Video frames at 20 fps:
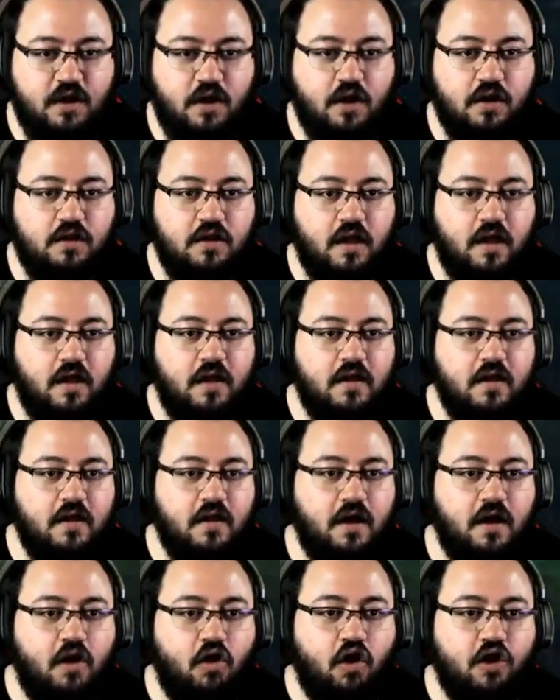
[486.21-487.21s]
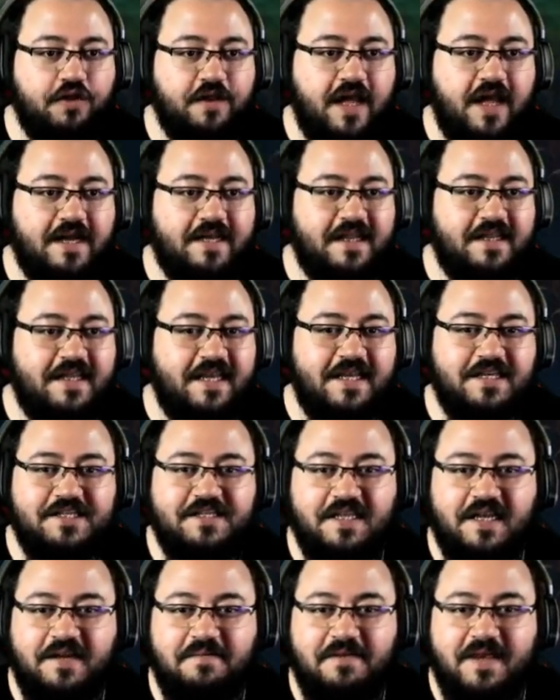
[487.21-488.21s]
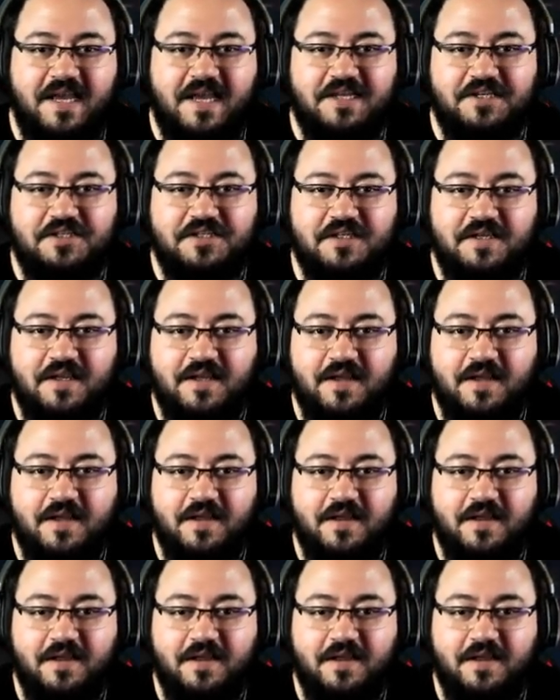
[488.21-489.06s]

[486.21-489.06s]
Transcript: Allah! Ay Onlar da değiştirmiş! Ya.